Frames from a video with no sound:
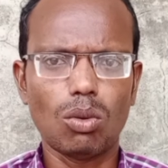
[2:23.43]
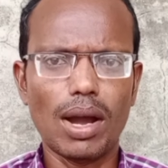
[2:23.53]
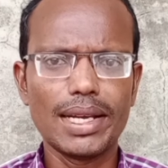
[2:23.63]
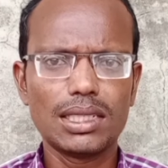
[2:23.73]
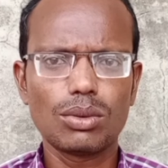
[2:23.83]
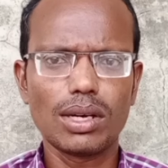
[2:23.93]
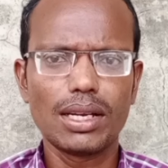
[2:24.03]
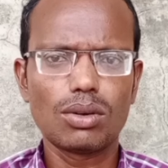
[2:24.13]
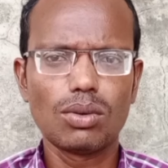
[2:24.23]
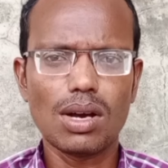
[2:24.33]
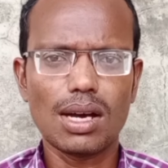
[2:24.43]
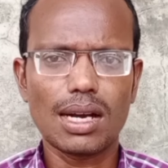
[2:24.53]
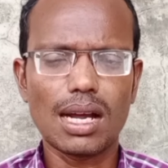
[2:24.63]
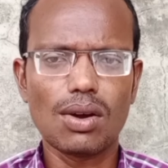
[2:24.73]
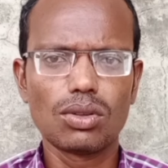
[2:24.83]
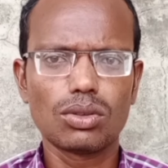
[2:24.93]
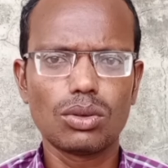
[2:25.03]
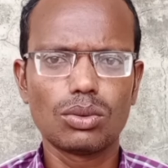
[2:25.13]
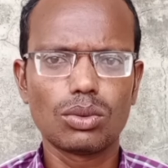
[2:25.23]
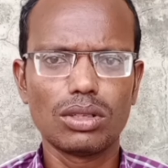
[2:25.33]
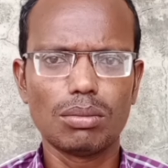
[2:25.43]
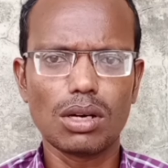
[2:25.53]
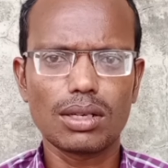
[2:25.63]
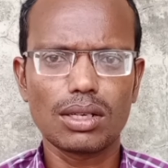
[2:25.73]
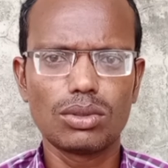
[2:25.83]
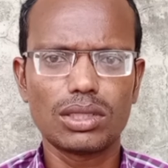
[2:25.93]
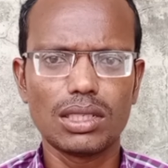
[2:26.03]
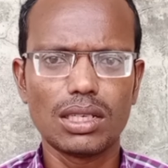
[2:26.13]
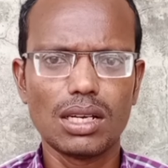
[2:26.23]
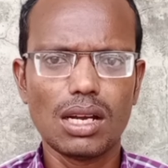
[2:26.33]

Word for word: నాయిస్ కూడా ఎక్కువ రావడం జరుగుతుంది మోటార్ నుంచి